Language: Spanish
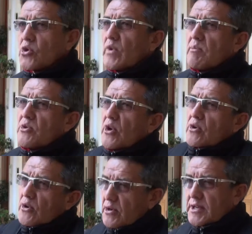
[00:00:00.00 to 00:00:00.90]
Todo el mundo
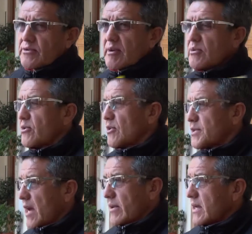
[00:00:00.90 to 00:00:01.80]
lo conoce, todo el mundo lo
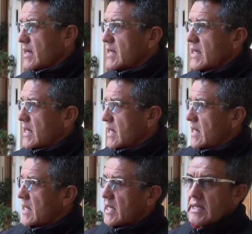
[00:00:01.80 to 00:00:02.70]
sabe,
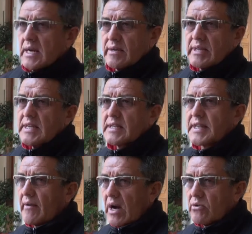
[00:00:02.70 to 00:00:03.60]
que a nivel del
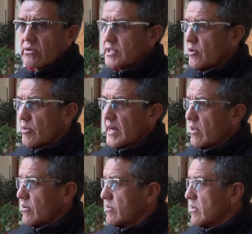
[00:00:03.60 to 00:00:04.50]
trabajo el señor
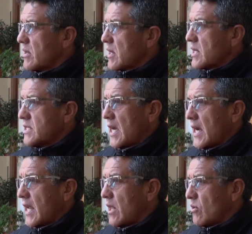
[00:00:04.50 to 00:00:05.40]
gobernador se ha
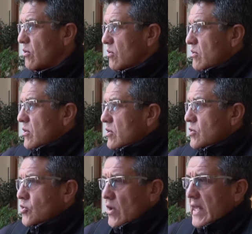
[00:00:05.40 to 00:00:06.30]
ganado
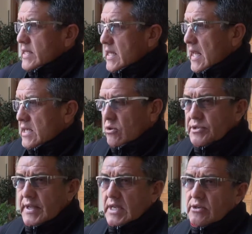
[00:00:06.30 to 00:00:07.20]
todas las
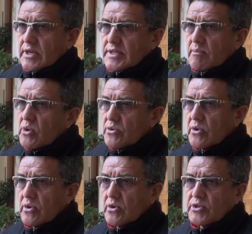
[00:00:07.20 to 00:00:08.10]
consideraciones del
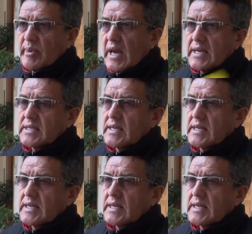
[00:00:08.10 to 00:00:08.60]
mundo, los homenajes